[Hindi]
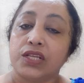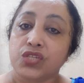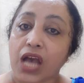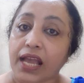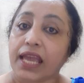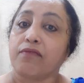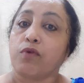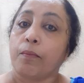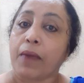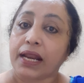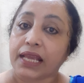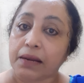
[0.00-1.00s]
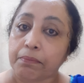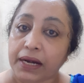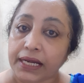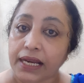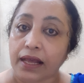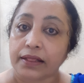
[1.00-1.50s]
जाके वो मार्केट
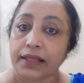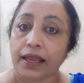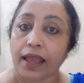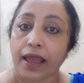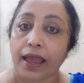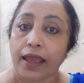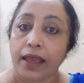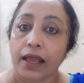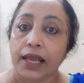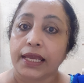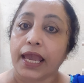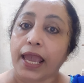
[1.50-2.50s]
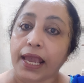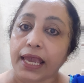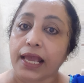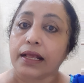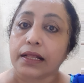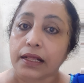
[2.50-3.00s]
मंडी लगती है ये एक ही